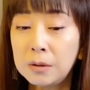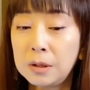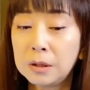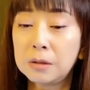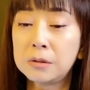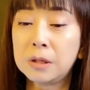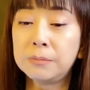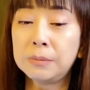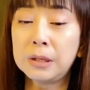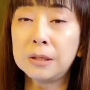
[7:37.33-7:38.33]
中野
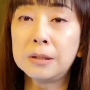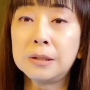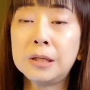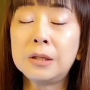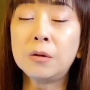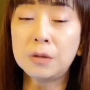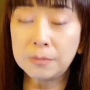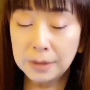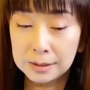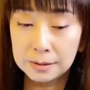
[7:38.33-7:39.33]
サンプラザに来ており
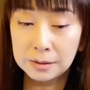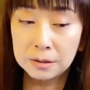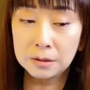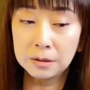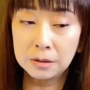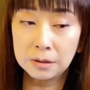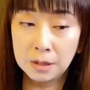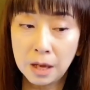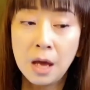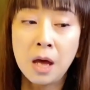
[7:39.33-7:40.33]
ます。
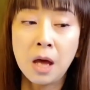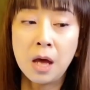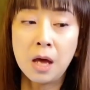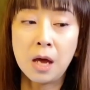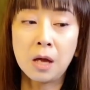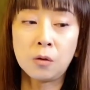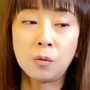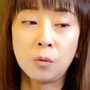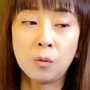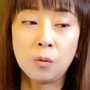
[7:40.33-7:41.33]
でえっ、ー、
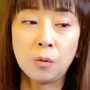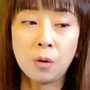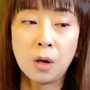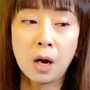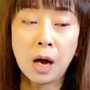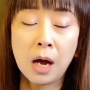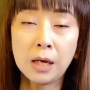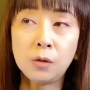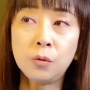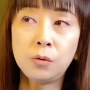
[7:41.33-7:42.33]
と
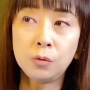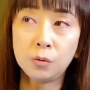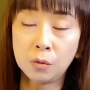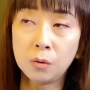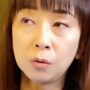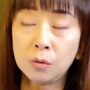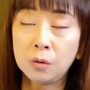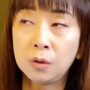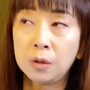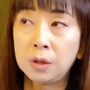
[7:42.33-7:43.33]
アイドルの
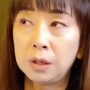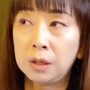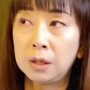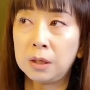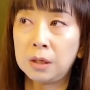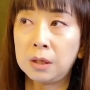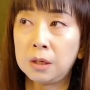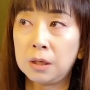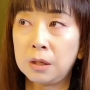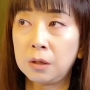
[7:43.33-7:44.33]

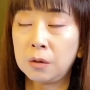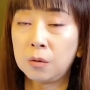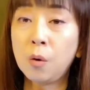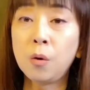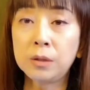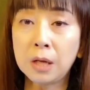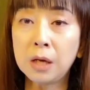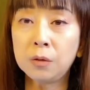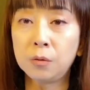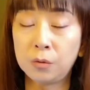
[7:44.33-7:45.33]
えー、
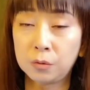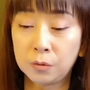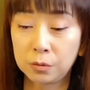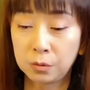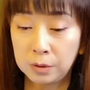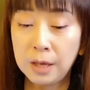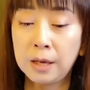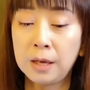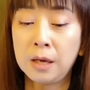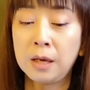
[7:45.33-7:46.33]
コーナーということ
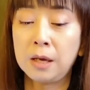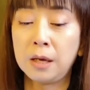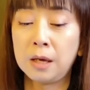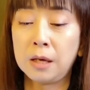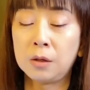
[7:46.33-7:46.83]
で、えー、伊